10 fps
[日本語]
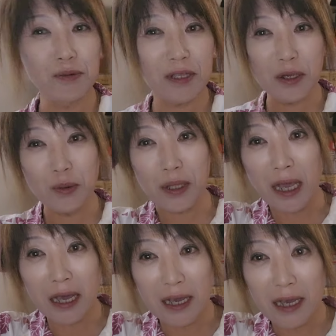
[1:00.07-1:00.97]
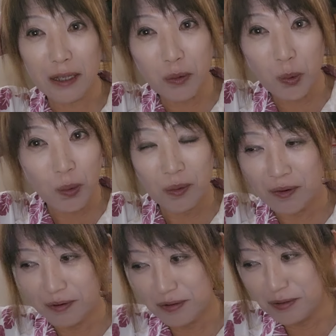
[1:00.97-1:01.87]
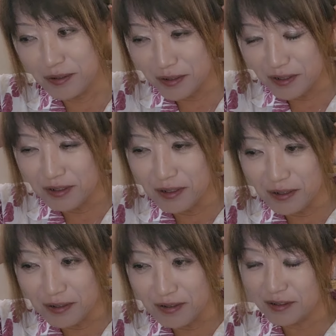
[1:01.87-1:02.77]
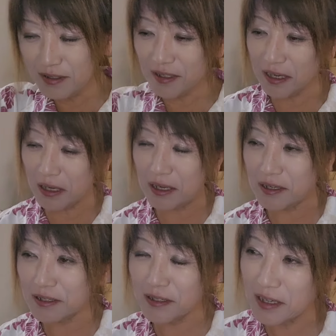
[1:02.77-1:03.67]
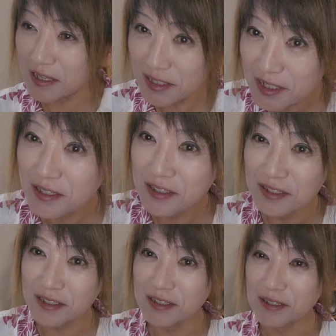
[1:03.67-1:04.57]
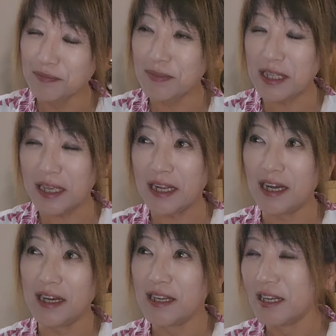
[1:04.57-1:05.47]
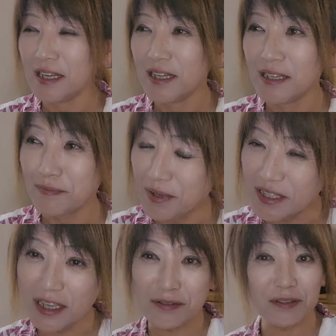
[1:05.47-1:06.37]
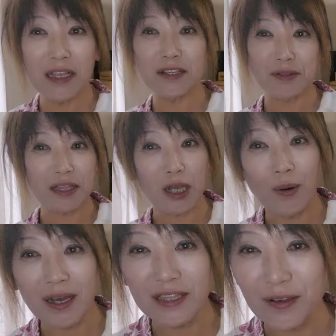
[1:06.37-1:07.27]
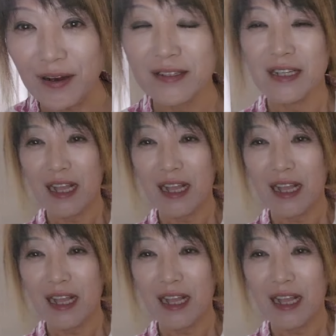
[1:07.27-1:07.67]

んなような、あの、なんか感じみたいな、まあ、何、何言ってんだかわかんないわ。